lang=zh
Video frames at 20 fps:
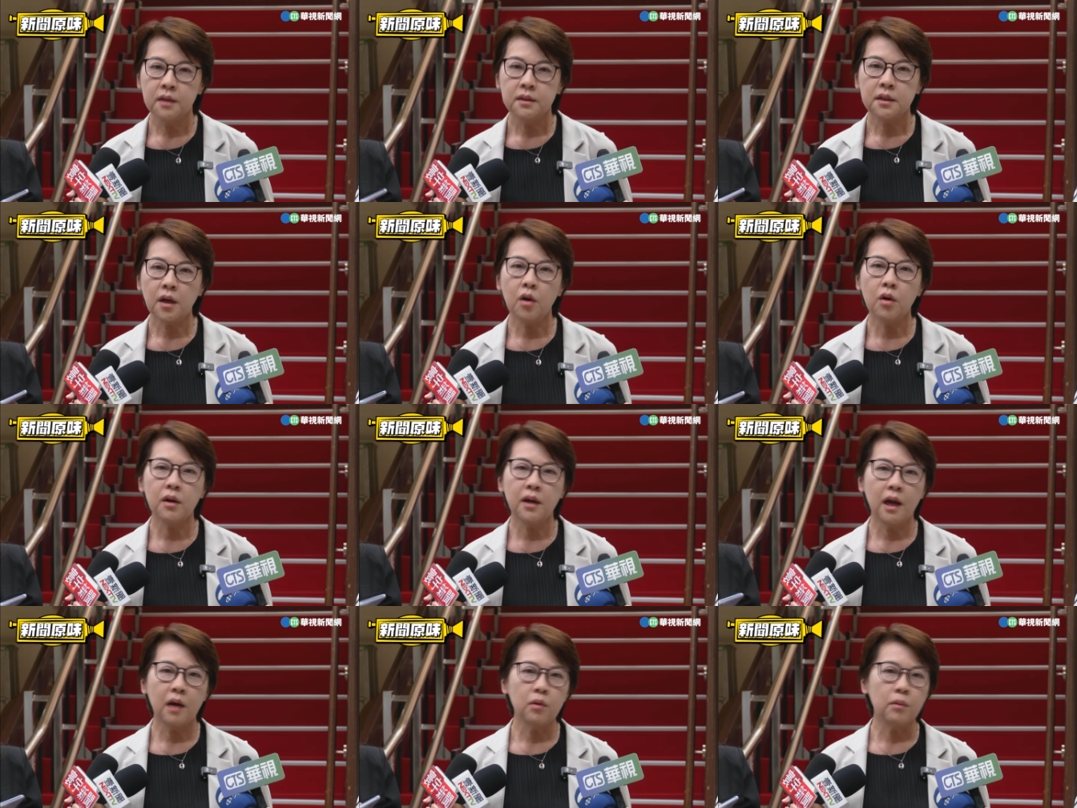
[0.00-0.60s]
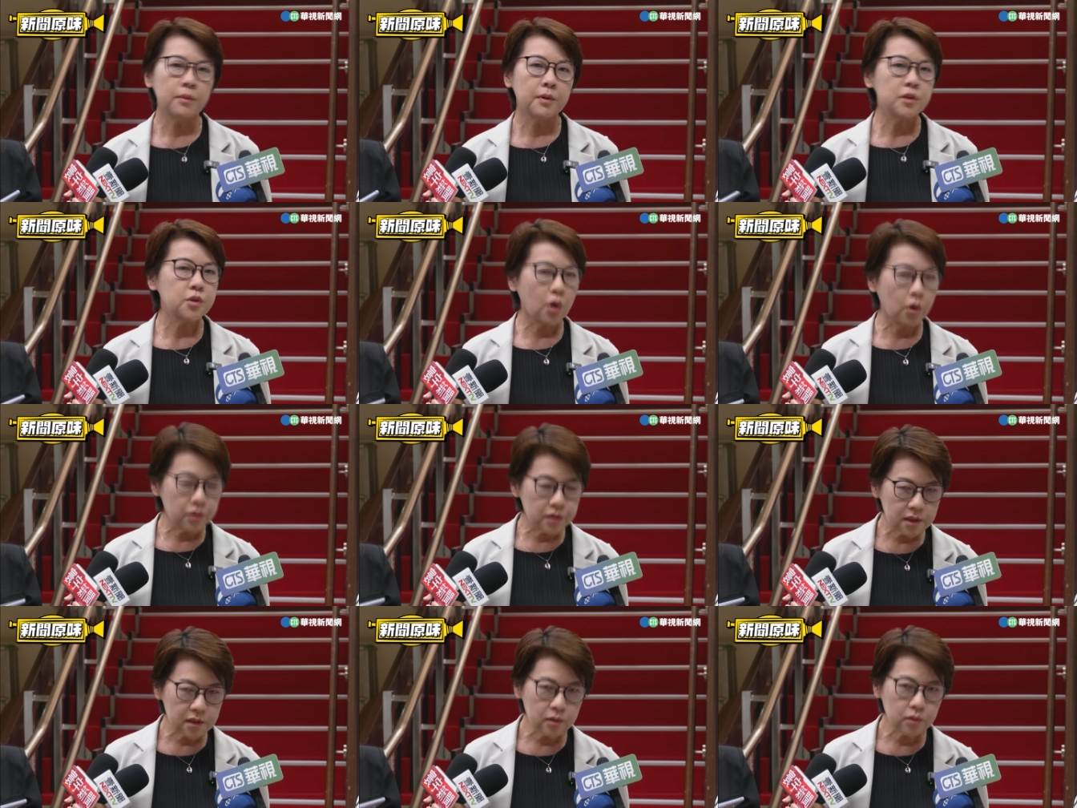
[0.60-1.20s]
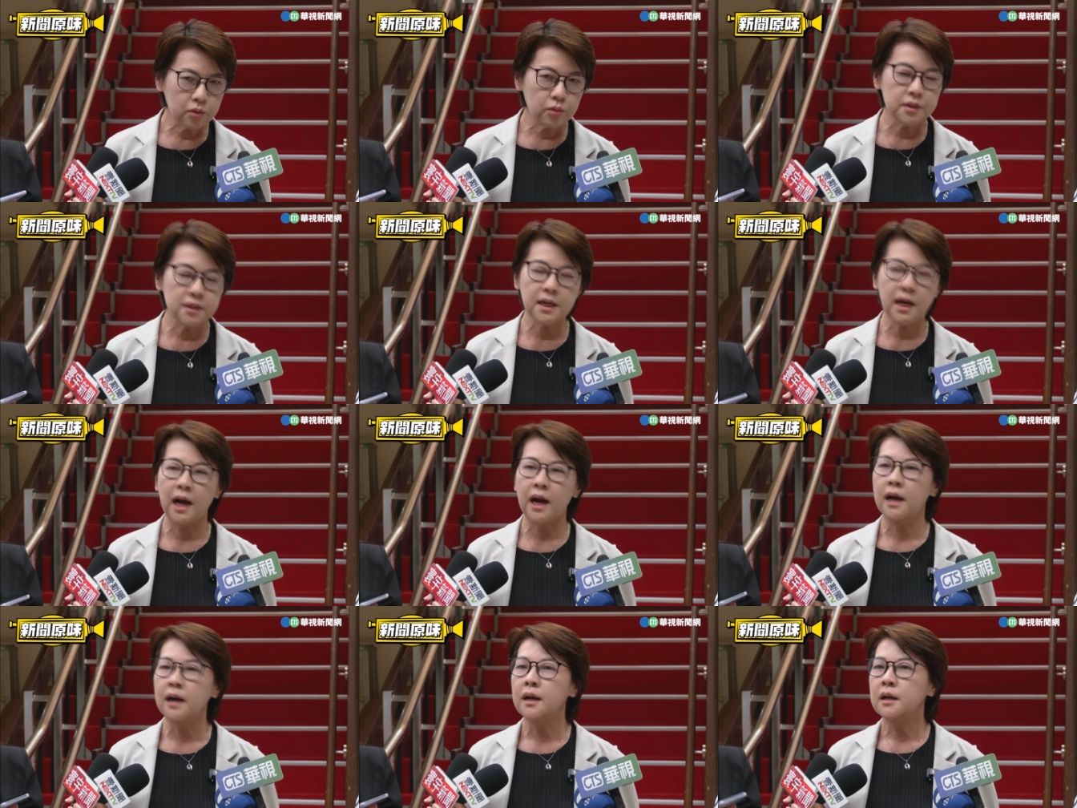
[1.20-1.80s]
到后来我们重新估
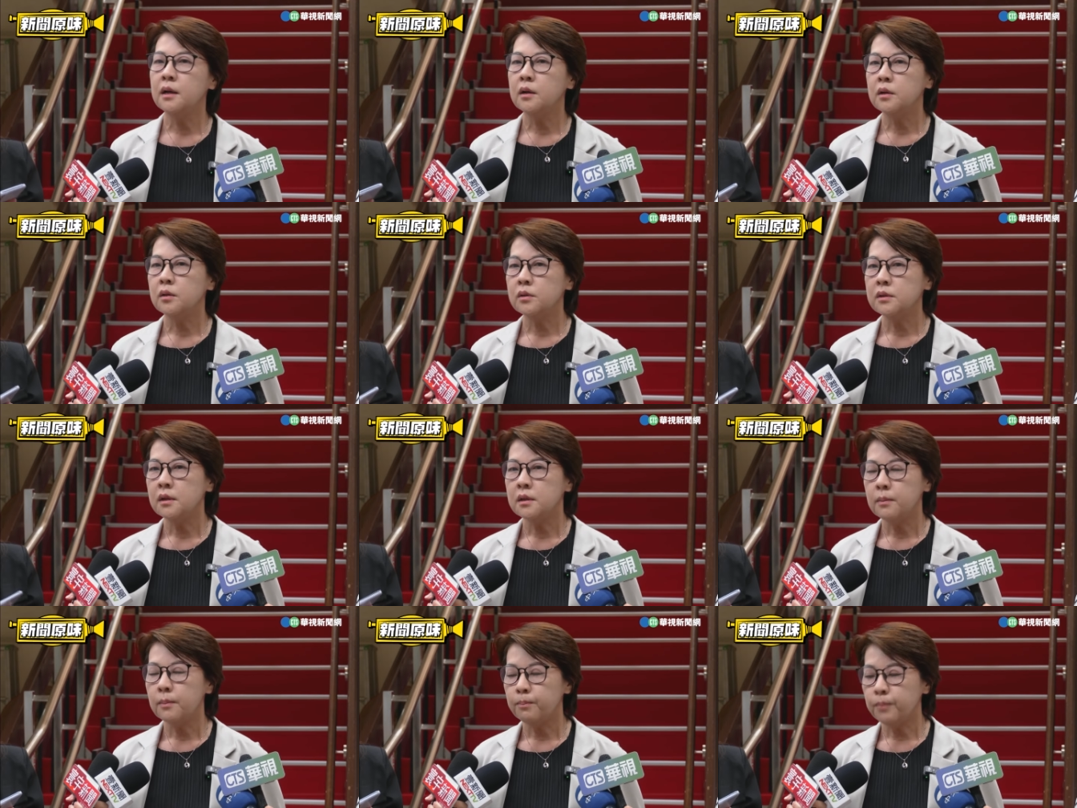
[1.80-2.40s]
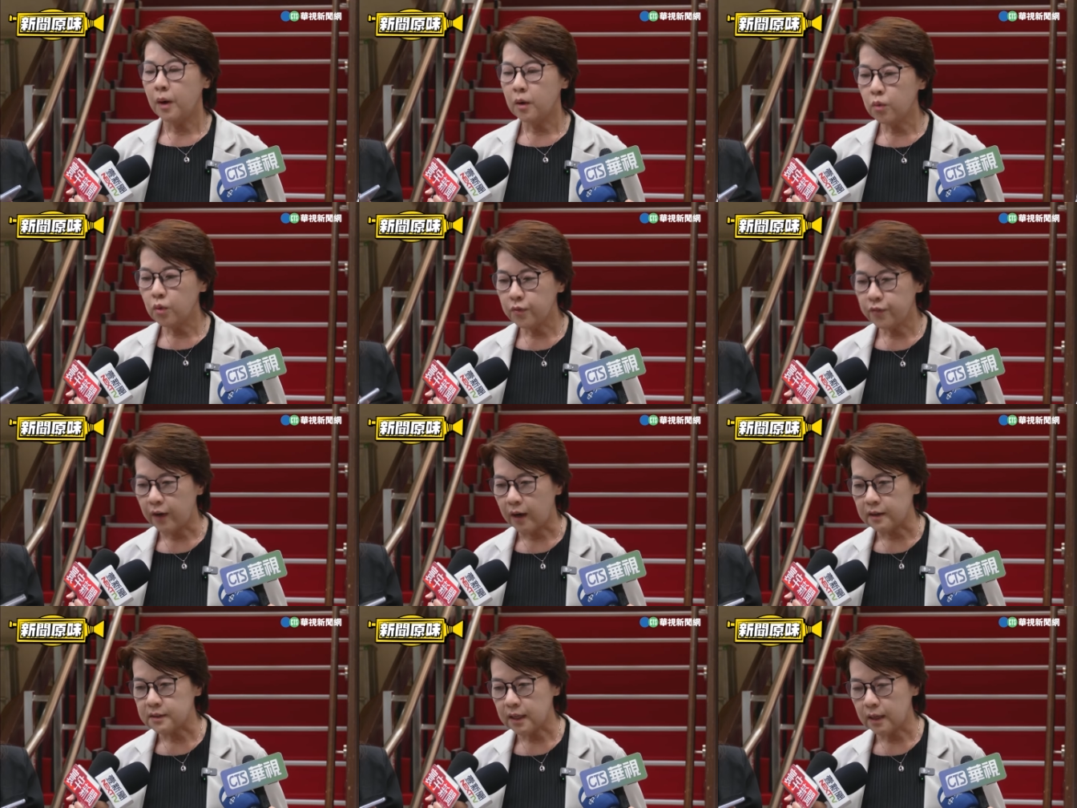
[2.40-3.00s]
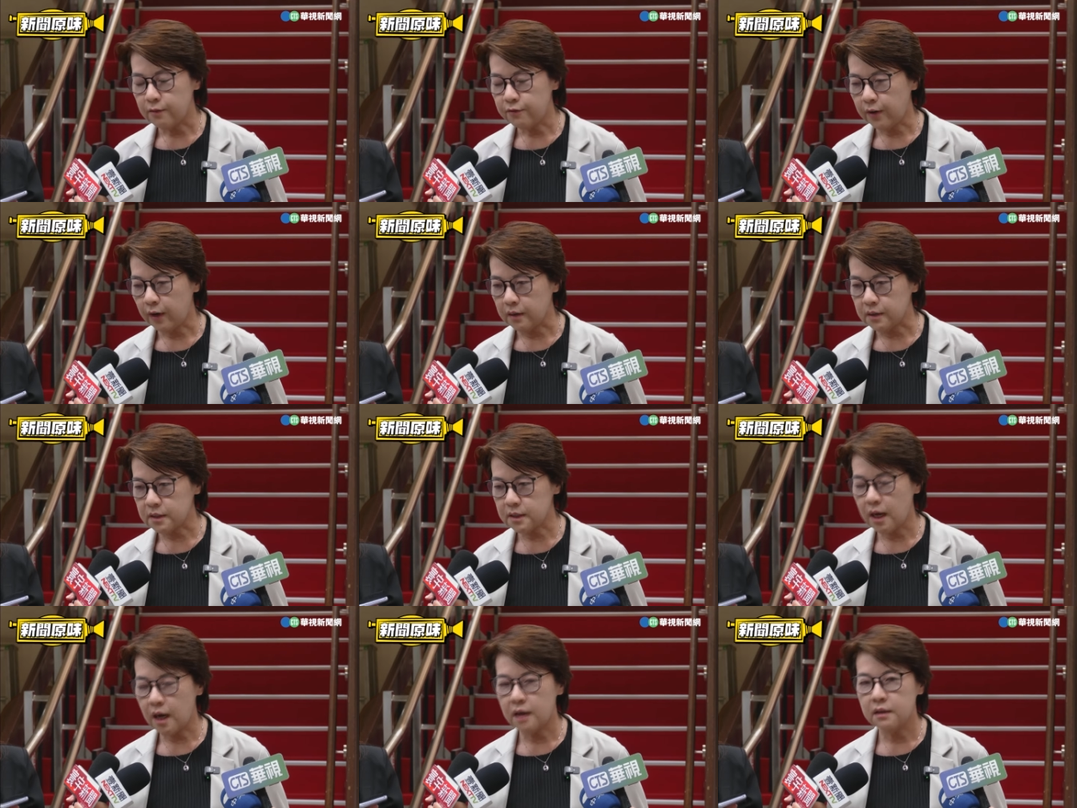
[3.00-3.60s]
价，包括仿
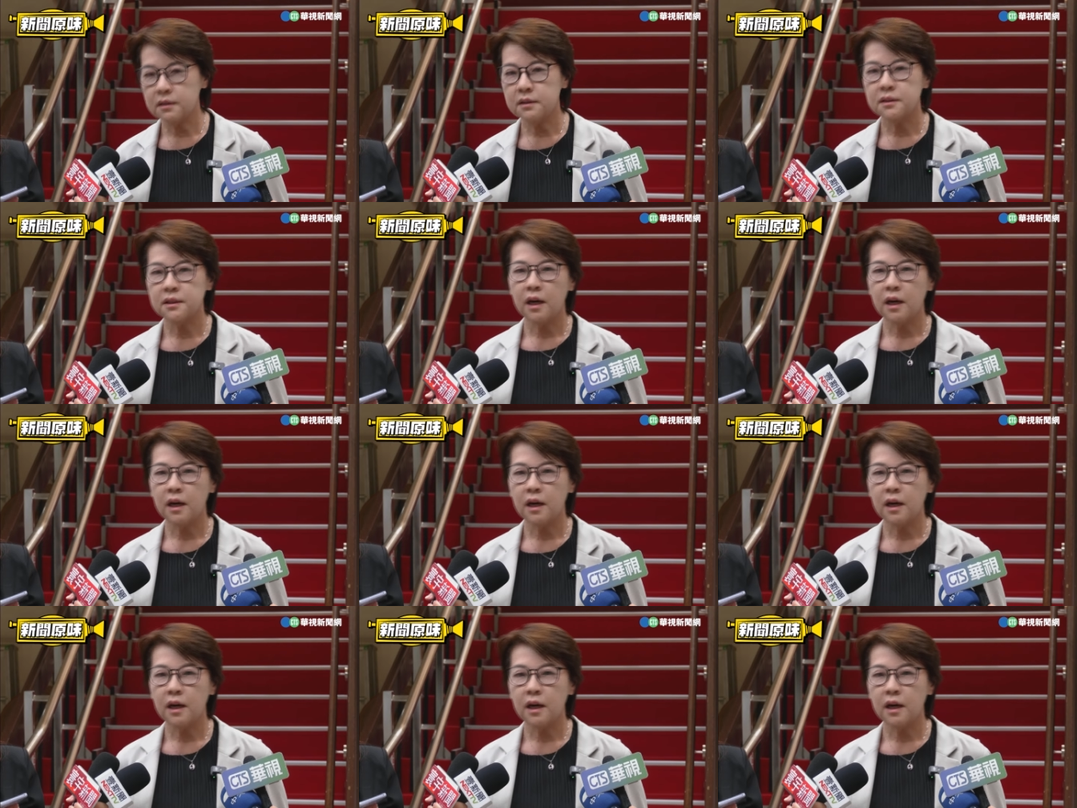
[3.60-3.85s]
仿商，